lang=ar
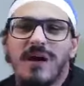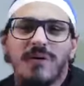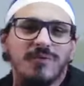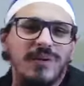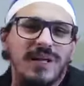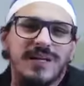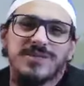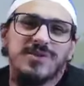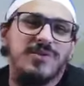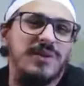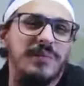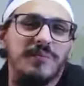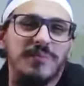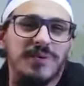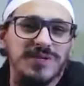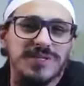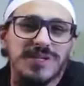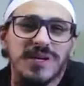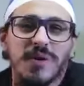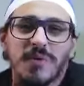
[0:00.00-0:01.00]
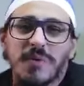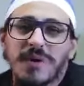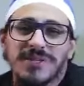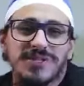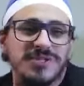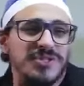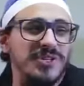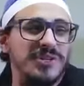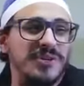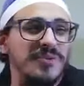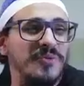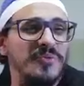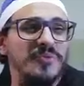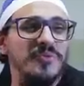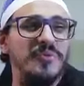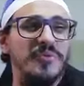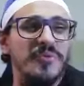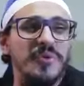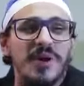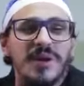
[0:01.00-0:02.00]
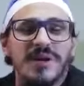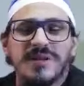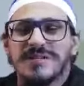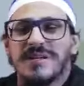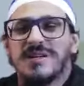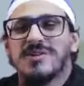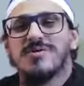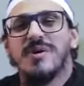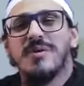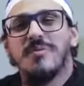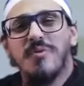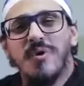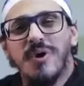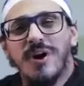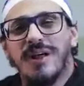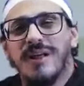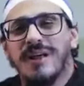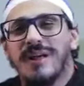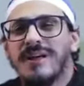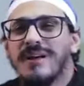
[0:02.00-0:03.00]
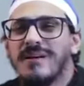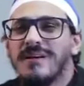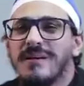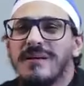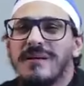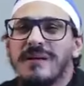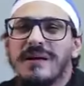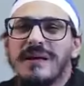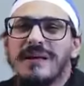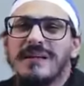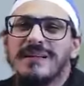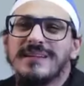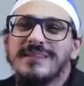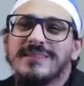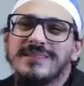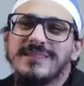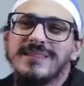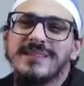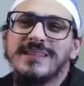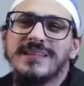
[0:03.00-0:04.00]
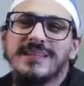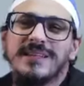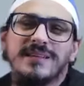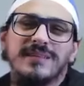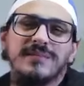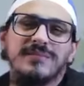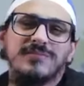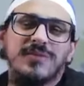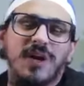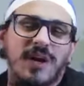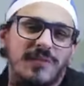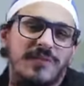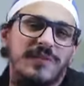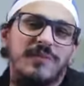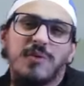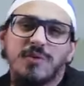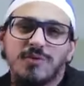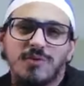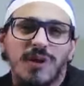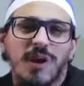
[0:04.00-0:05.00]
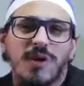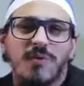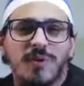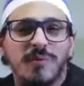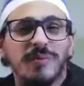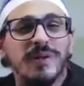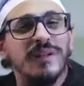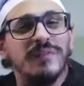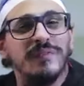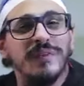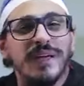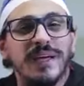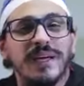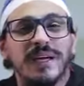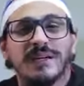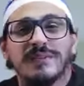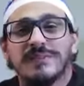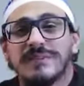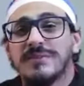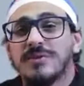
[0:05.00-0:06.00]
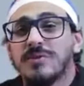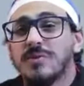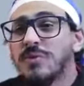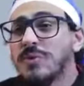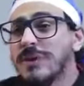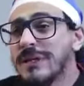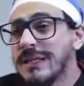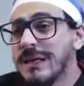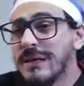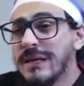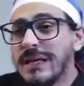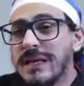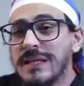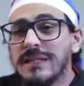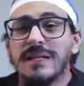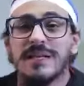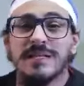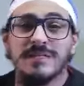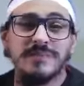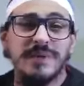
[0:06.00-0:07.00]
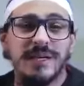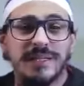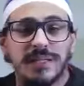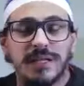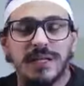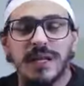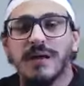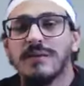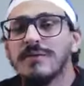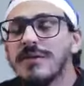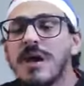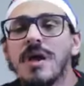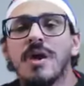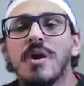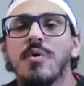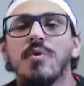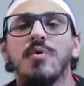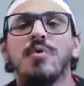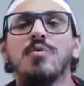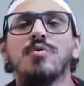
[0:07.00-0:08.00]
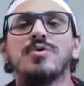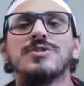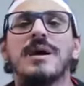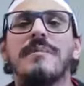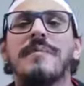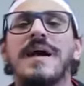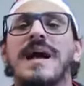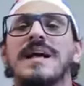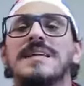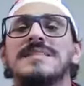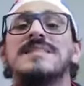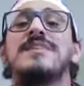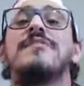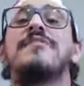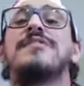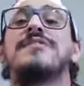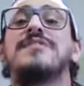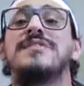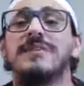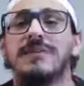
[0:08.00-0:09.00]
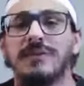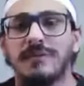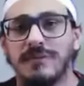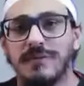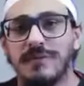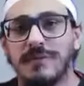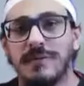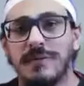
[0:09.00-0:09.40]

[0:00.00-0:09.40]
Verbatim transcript: I will ask you an embarrassing question واسالك سؤال محرج آه، انت تعرفي موضوع الاورام اللي فيا ابتدت تقول له ايه ده ايه ده انا سمعت ان كله سمع زفت